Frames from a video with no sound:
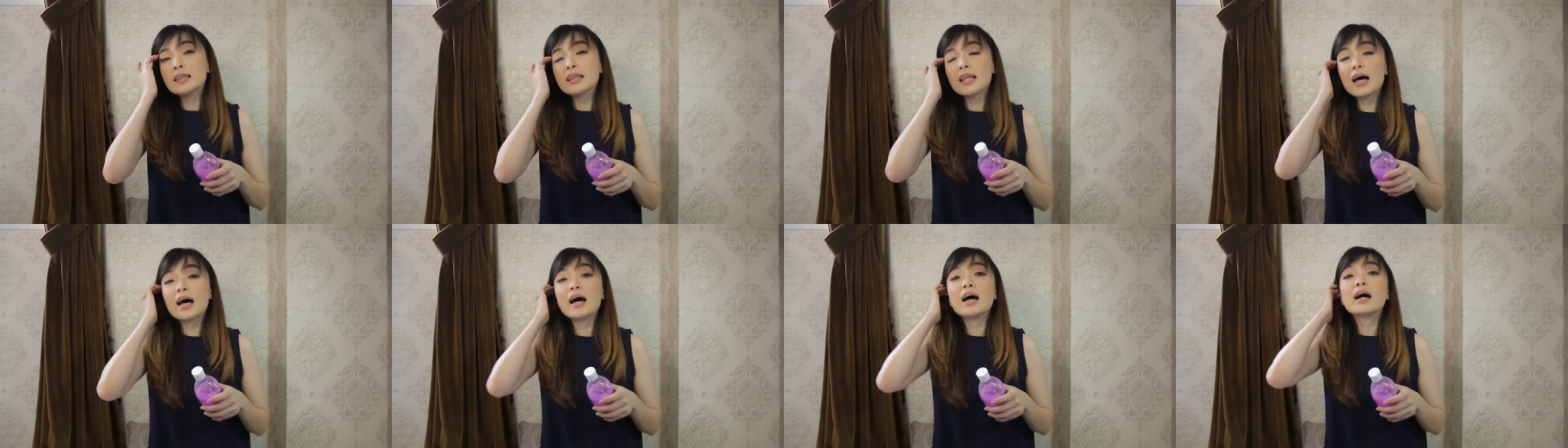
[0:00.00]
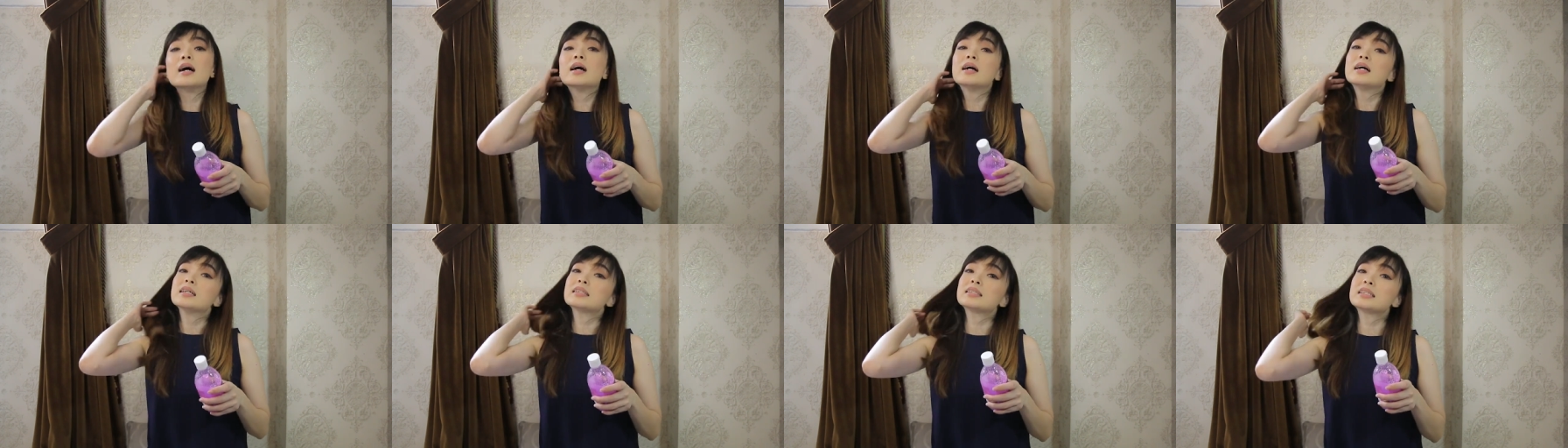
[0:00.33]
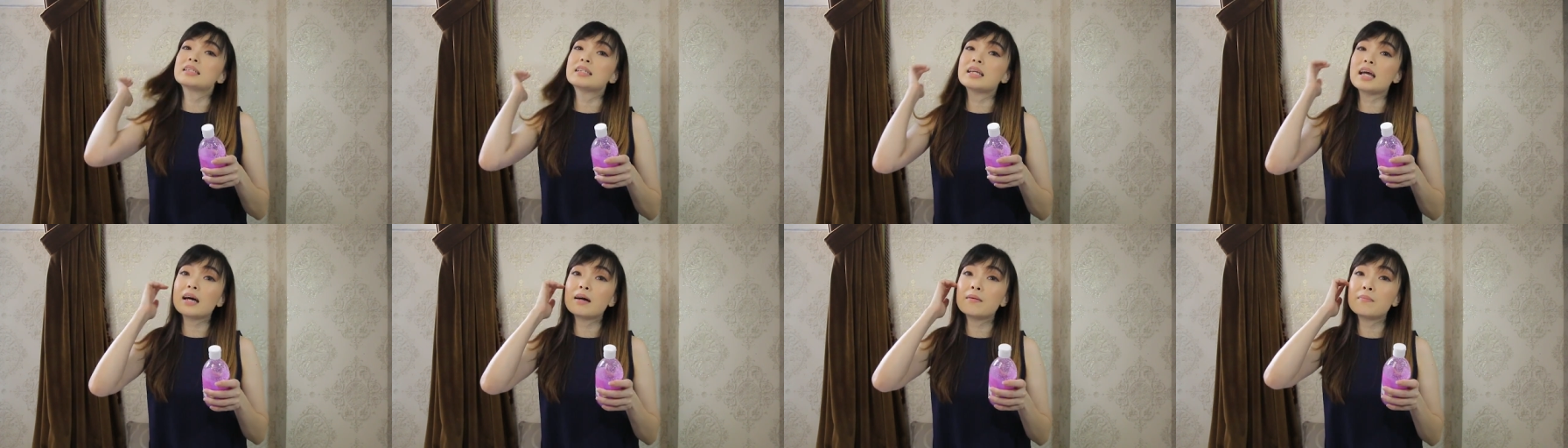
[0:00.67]
nah
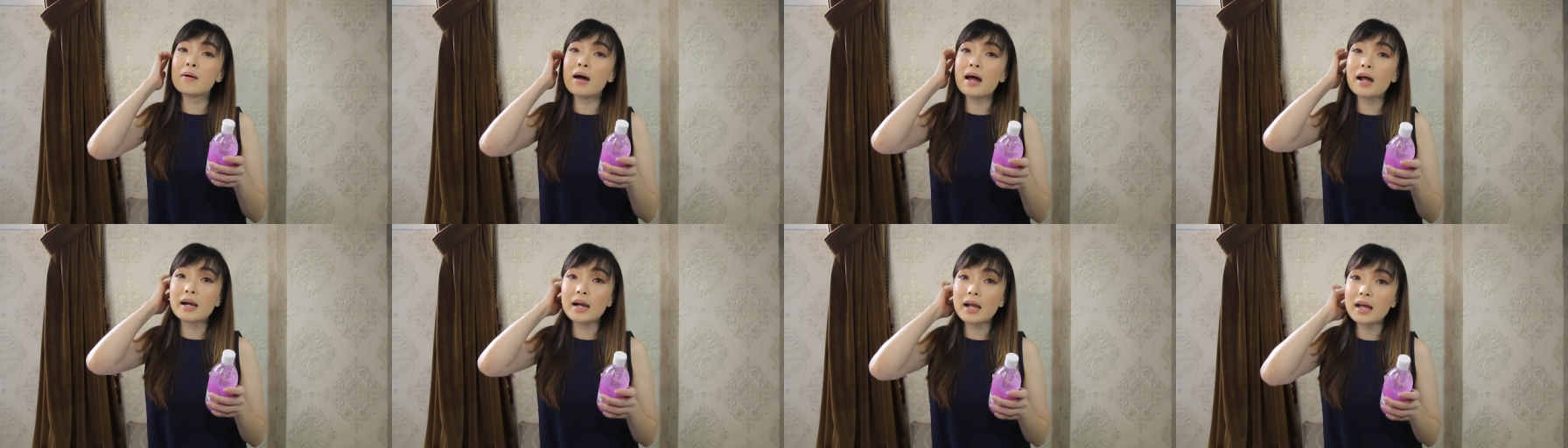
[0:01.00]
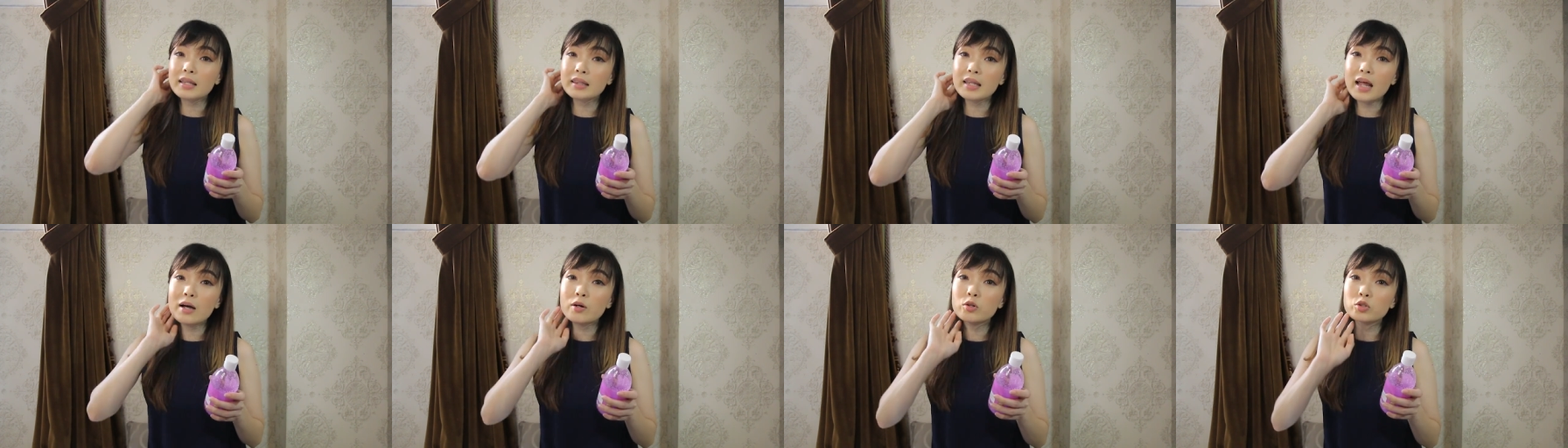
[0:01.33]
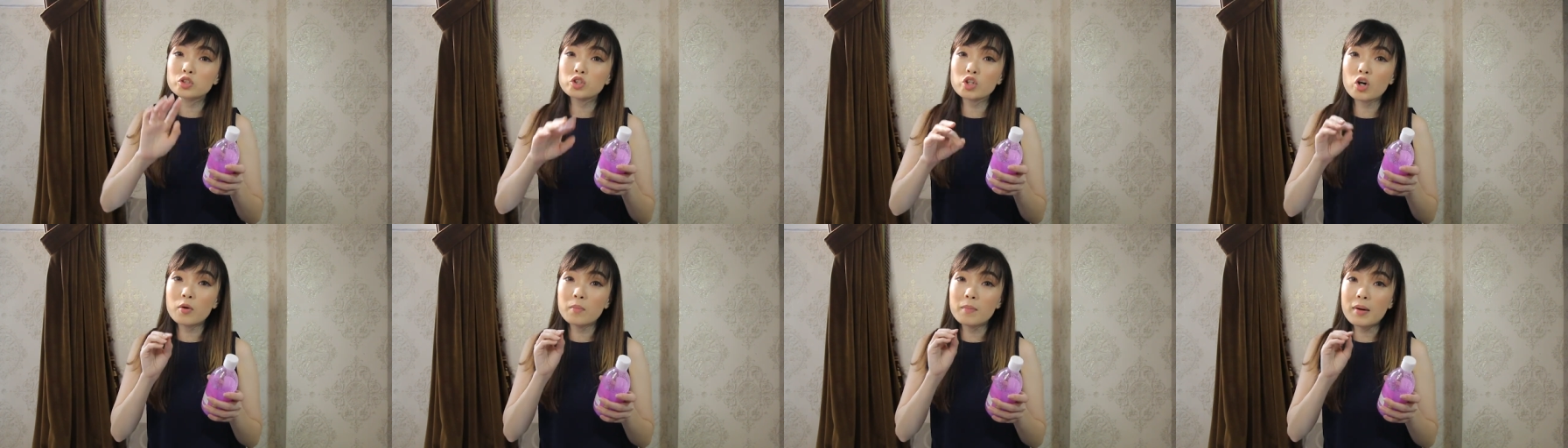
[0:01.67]
sejak kemarin
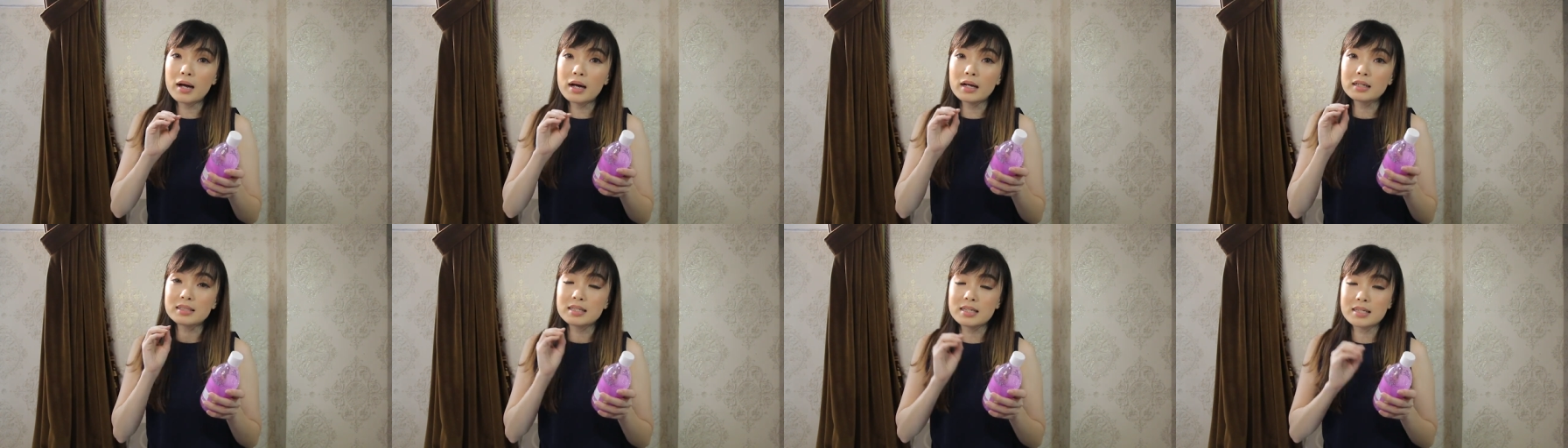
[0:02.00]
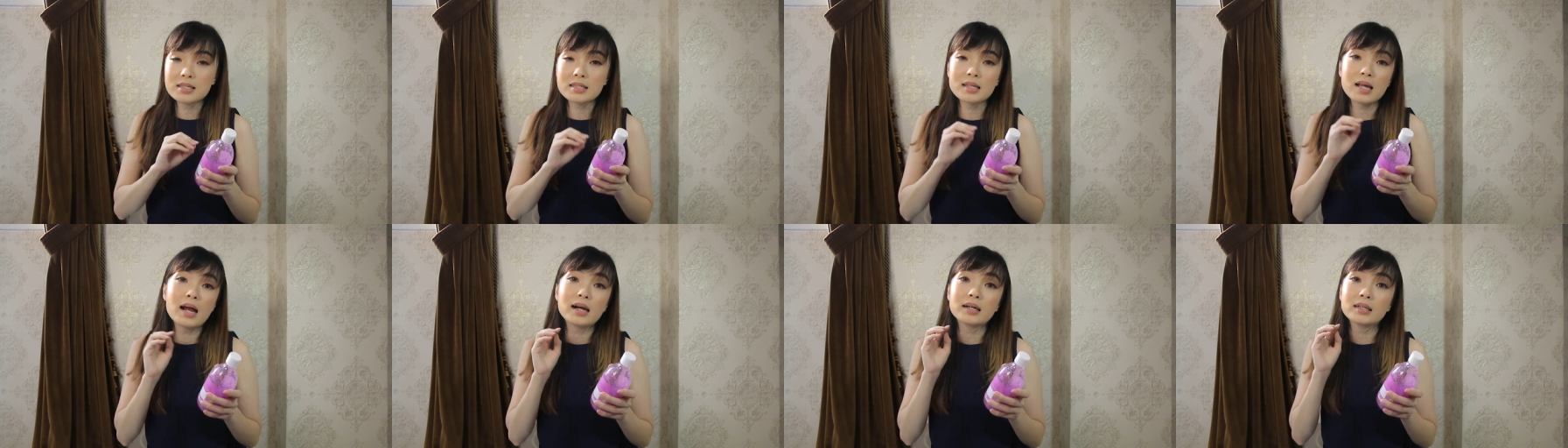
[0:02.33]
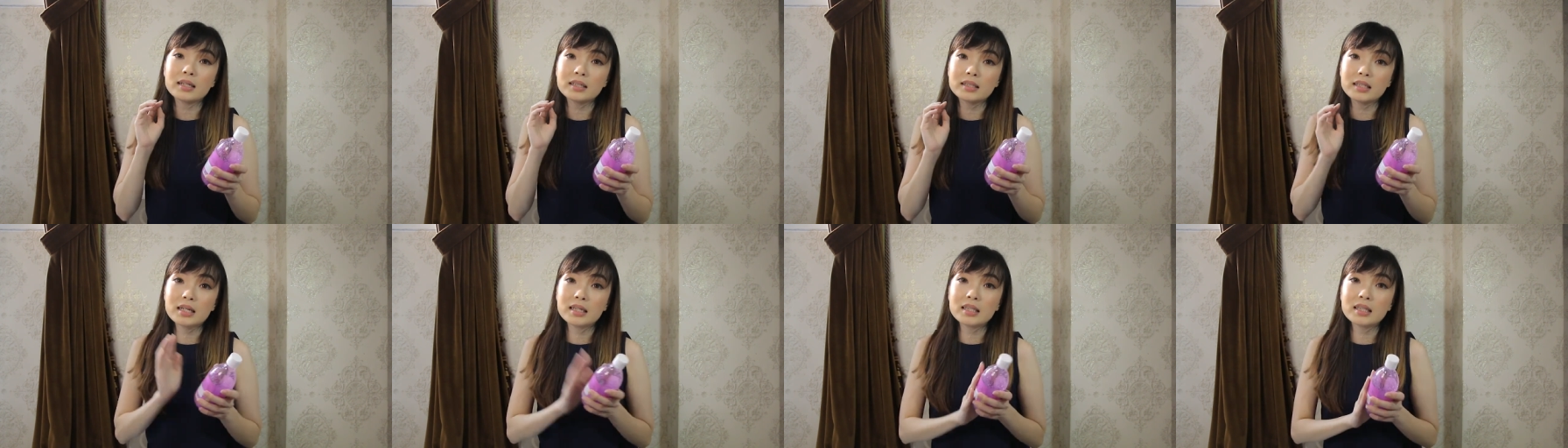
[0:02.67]
aku coba si
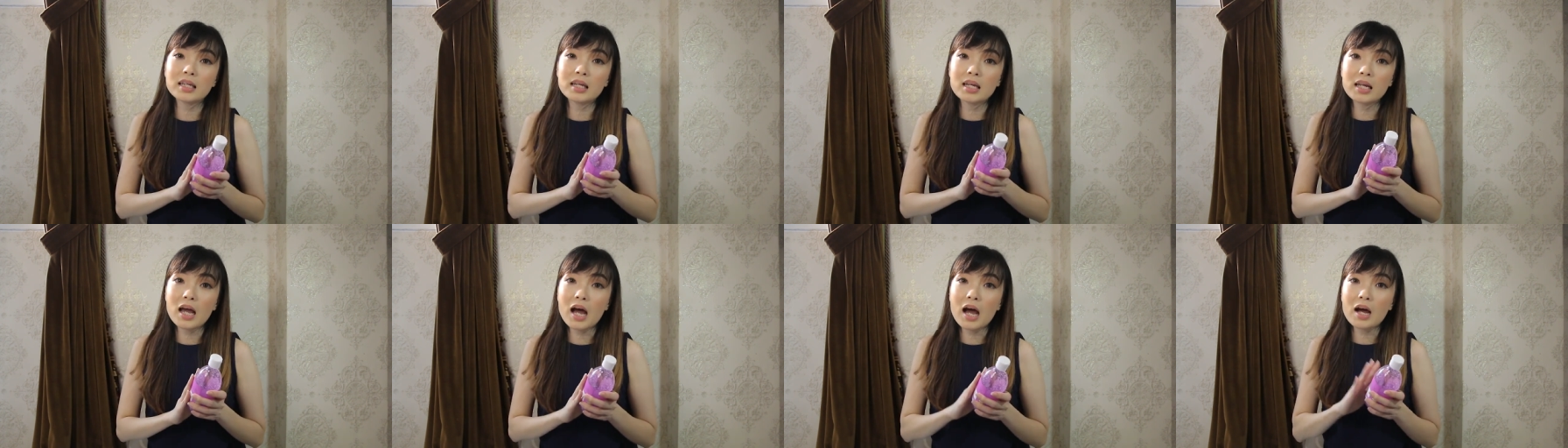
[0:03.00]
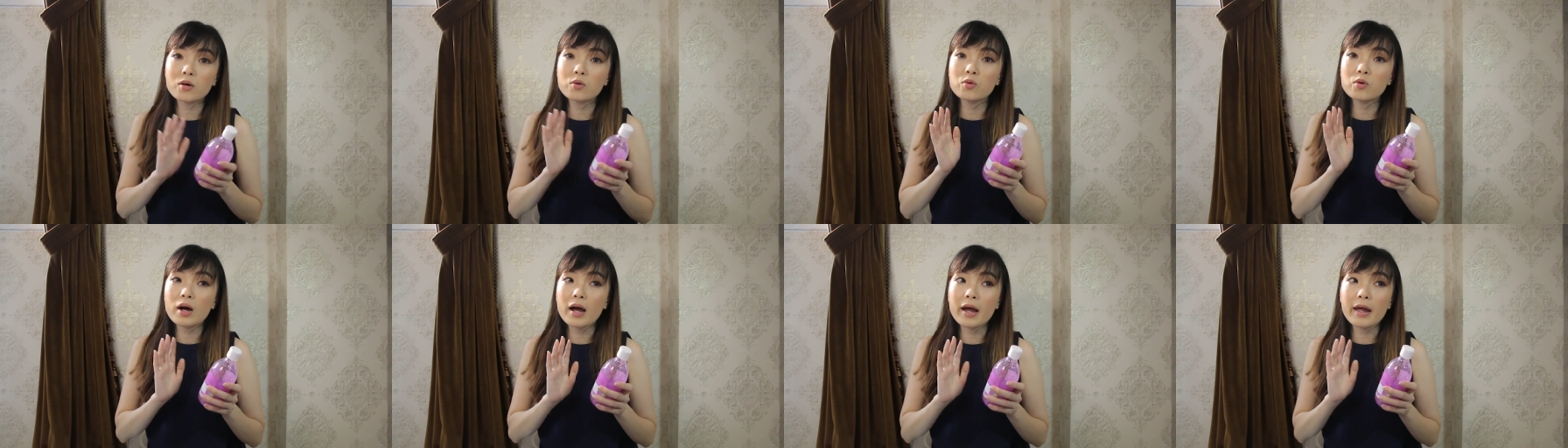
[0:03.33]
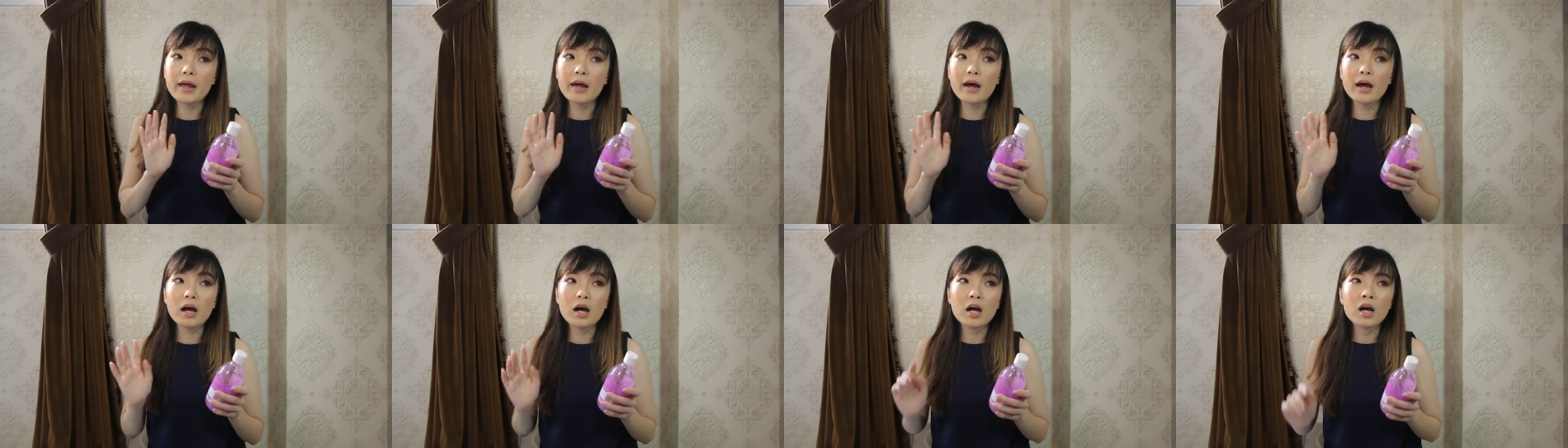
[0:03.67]
Scarlett ini aku
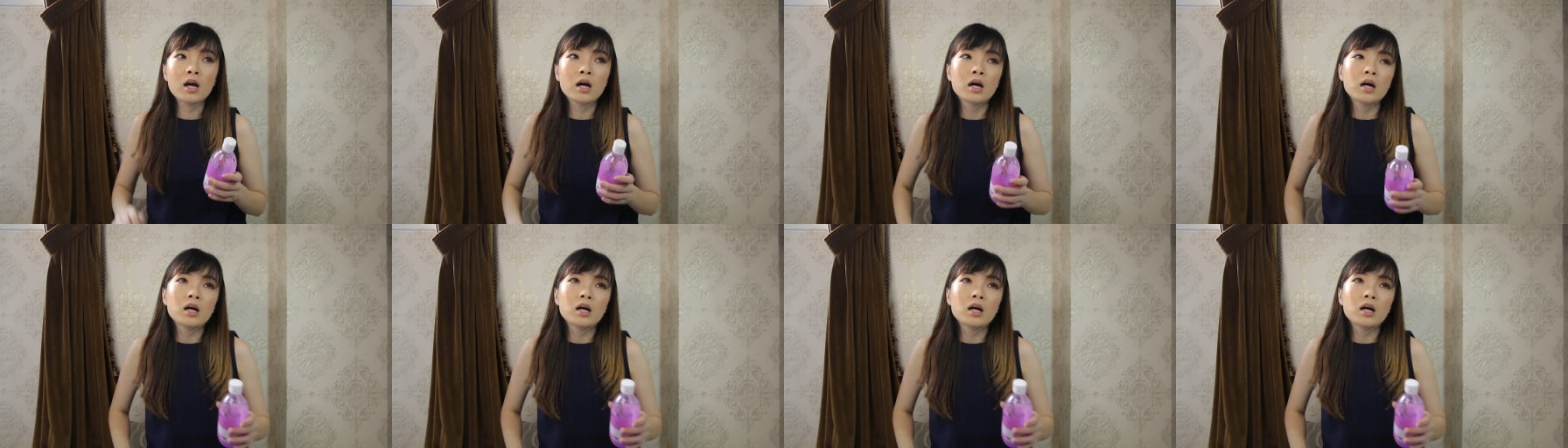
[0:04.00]
kayak